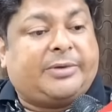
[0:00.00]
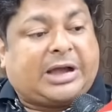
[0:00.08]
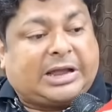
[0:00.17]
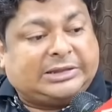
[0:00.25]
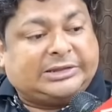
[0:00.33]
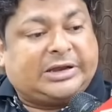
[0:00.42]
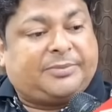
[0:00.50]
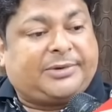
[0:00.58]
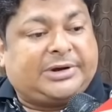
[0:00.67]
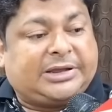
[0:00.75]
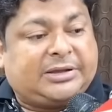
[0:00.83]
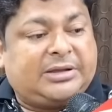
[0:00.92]
এবং
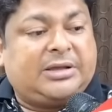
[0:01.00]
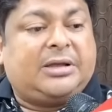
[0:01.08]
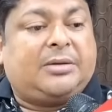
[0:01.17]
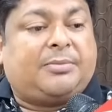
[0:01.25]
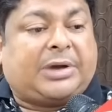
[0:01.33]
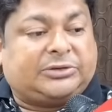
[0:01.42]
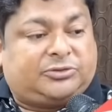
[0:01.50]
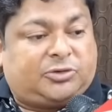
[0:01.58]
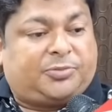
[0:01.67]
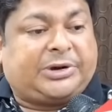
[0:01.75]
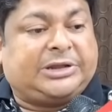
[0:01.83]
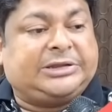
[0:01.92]
হালদারপাড়া
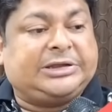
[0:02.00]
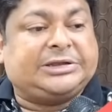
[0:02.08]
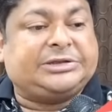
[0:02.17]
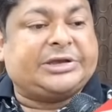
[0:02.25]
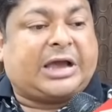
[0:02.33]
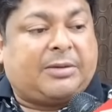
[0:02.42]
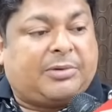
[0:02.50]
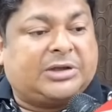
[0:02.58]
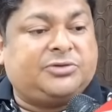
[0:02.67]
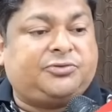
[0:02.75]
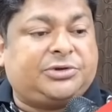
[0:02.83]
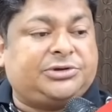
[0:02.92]
পাত্রপাড়া থেকে যে
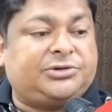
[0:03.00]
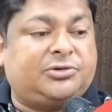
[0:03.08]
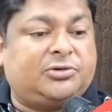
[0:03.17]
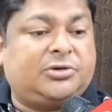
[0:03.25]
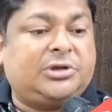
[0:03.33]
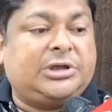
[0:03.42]
আওয়াজ উঠেছিল